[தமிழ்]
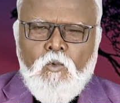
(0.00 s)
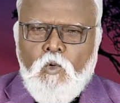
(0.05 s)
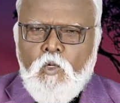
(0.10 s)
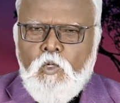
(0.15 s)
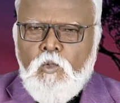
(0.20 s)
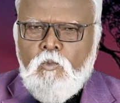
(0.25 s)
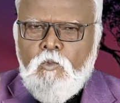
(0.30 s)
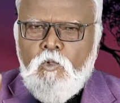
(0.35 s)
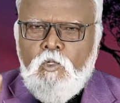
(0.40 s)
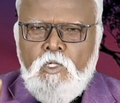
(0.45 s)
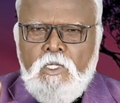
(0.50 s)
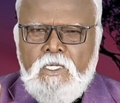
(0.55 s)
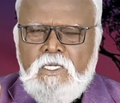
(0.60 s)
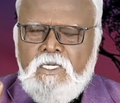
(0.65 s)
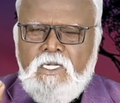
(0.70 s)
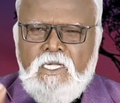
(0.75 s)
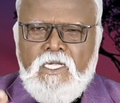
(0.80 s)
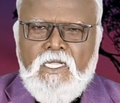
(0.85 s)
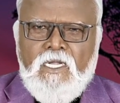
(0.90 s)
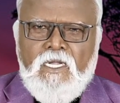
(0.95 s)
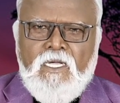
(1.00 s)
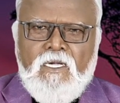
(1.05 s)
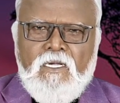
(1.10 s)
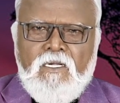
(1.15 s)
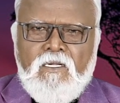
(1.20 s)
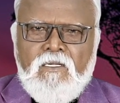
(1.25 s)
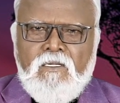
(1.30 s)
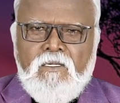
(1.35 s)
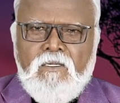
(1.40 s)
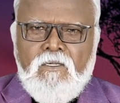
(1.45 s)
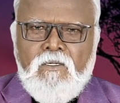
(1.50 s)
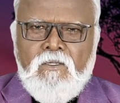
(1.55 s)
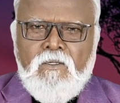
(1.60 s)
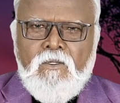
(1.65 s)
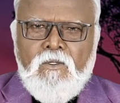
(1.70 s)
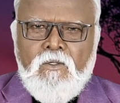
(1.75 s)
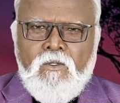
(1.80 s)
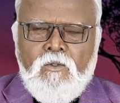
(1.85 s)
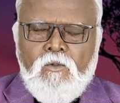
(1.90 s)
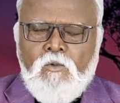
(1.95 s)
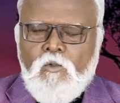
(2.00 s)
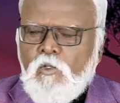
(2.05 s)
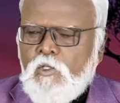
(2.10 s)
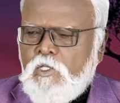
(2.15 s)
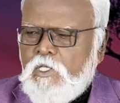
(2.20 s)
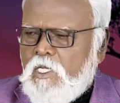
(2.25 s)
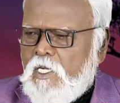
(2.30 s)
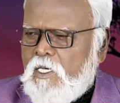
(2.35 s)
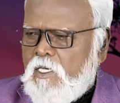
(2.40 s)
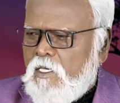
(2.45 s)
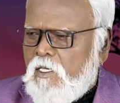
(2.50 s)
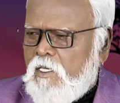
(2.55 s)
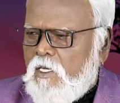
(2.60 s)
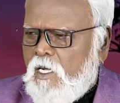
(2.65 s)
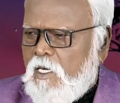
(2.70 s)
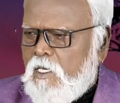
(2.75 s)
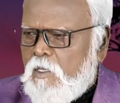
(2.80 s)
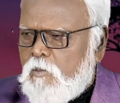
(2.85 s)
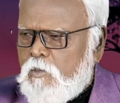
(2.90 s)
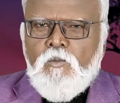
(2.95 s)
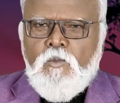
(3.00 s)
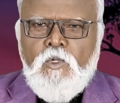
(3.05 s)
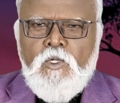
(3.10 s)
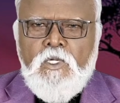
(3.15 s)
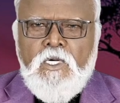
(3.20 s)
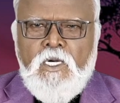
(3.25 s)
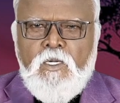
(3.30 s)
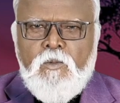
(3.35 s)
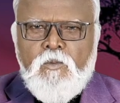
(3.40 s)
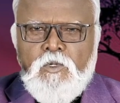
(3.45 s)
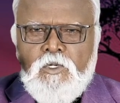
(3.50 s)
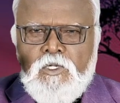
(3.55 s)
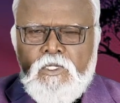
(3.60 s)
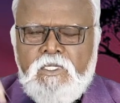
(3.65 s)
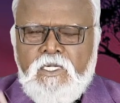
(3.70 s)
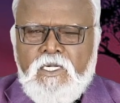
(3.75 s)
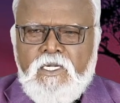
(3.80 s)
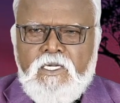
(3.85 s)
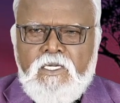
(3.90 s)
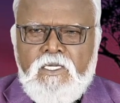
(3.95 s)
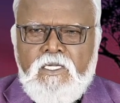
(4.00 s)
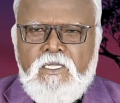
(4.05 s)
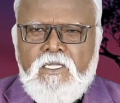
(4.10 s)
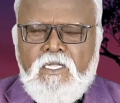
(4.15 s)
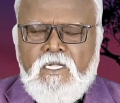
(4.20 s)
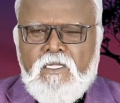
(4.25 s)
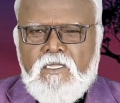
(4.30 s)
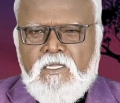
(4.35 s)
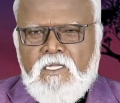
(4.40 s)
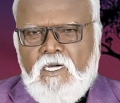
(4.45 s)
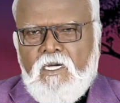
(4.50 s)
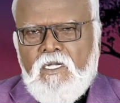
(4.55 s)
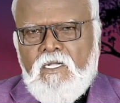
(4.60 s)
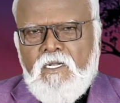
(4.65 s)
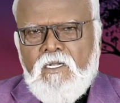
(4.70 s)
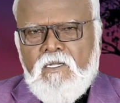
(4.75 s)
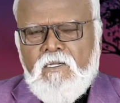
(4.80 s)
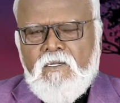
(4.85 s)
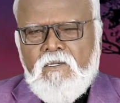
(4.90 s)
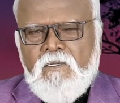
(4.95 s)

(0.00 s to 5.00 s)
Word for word: ஒரு முள்ளு கிழிக்கலை நூற்றுக்கணக்கான முள்கள் முகத்தை கிழித்திருந்தால்